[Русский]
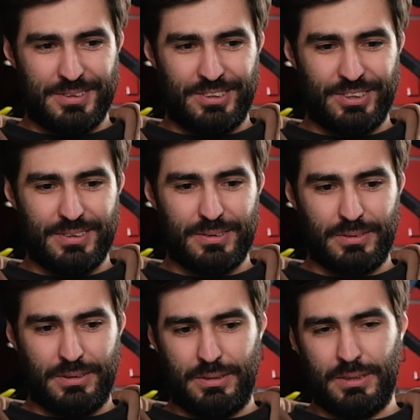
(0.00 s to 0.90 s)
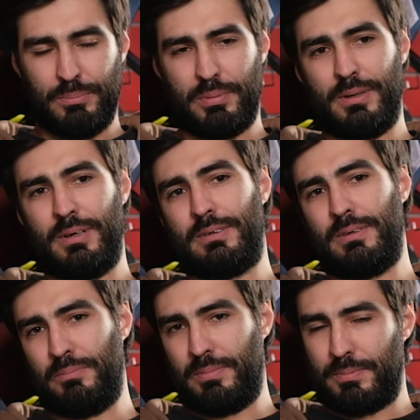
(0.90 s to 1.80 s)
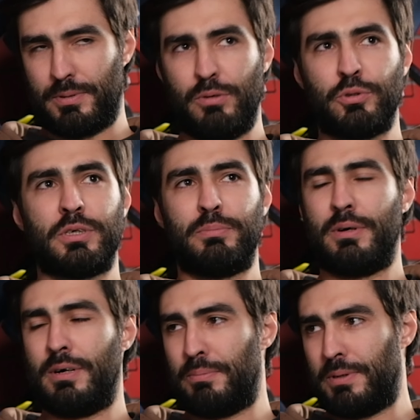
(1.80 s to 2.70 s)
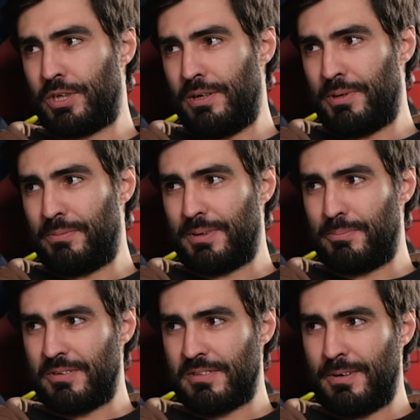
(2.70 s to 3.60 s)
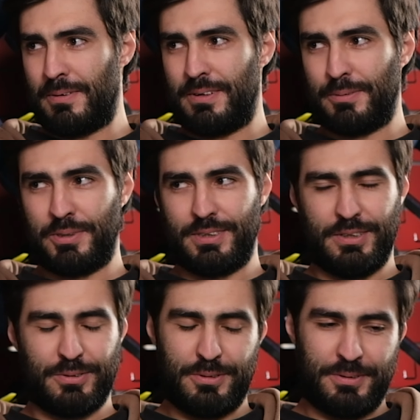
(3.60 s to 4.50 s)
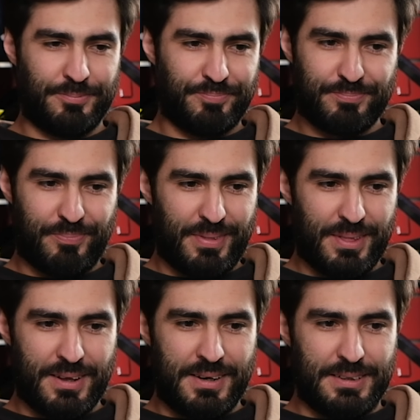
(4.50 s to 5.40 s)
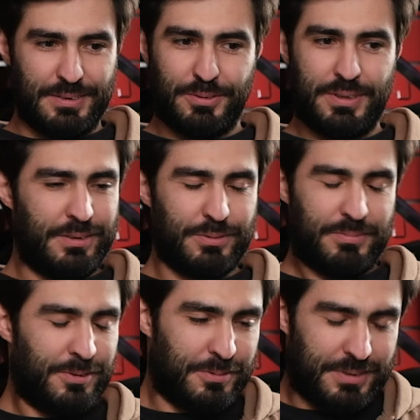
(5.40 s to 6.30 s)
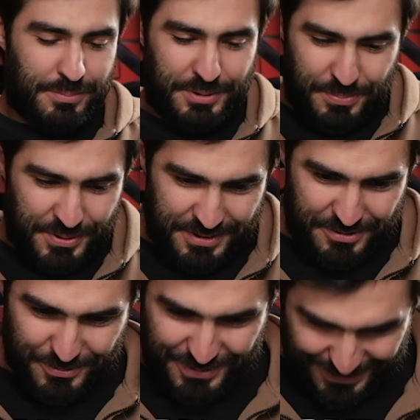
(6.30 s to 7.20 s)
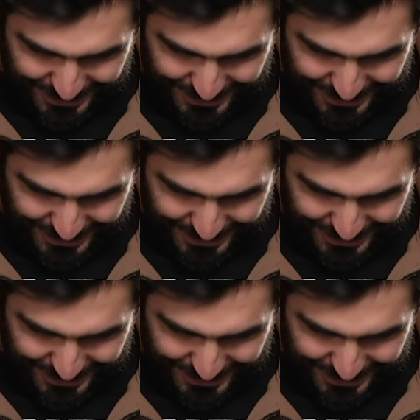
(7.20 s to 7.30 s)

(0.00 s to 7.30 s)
То есть, и по там клюшкой по, по шлемам там раздавал вообще легко. Угу. Ну я, ну, как бы не приветствую.